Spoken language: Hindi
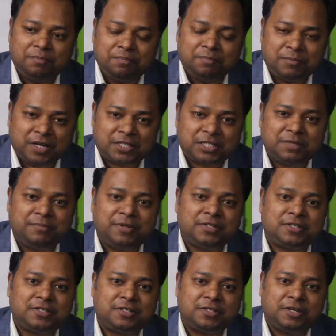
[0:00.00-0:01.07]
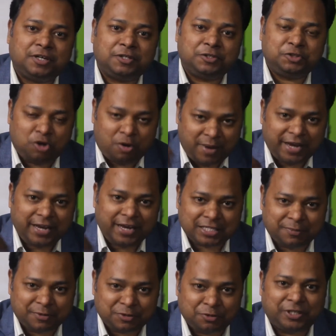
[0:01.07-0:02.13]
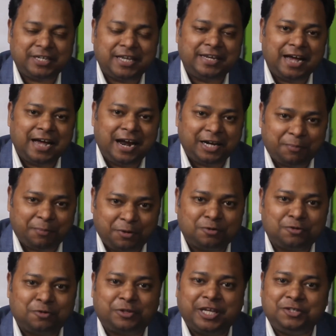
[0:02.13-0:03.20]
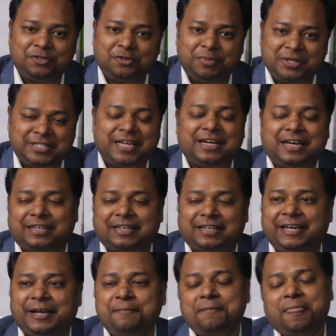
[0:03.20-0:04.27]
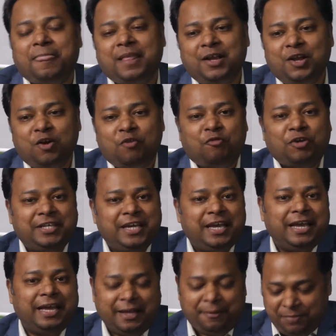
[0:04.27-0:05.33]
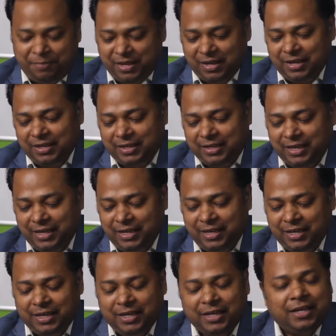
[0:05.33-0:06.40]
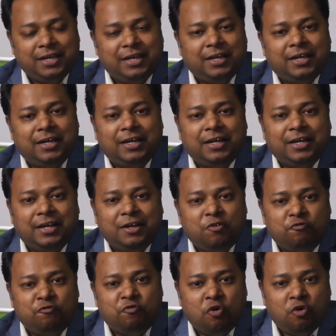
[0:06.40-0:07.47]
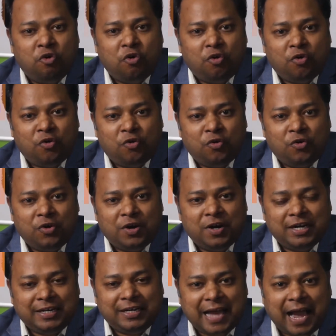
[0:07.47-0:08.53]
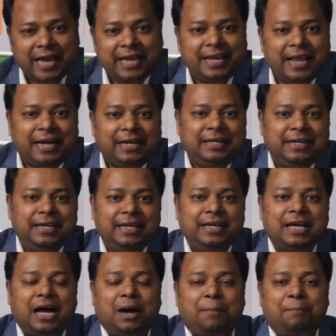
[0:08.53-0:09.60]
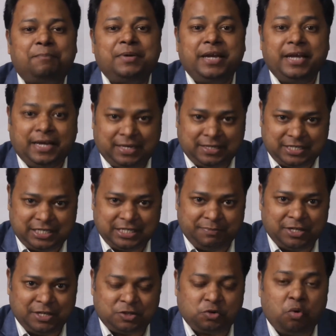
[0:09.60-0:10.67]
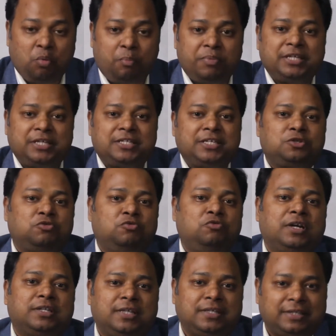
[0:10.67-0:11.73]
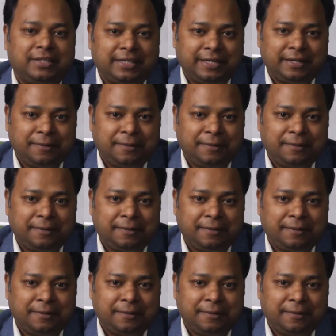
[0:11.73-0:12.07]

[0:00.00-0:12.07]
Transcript: कस्टमर्स जो हमारे कस्टमर्स होते हैं यानी कि आंट्रप्रनोर्स होते हैं जो मिस्टेक करते हैं वो ये है कि वो डायरेक्टली अपने कस्टमर्स को बेचना शुरू कर देते हैं